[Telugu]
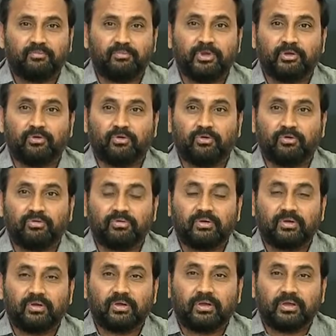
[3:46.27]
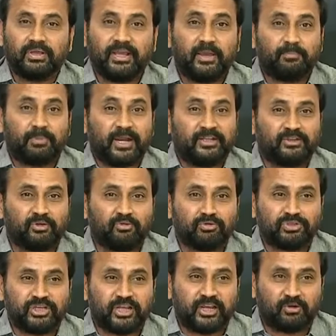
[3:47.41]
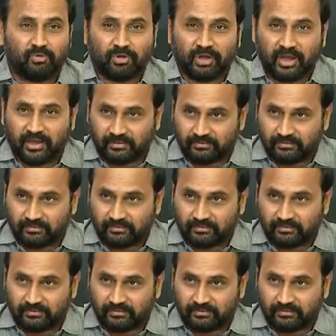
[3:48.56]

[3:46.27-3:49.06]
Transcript: మీరు ఏ ప్రయత్నం చేయకుండా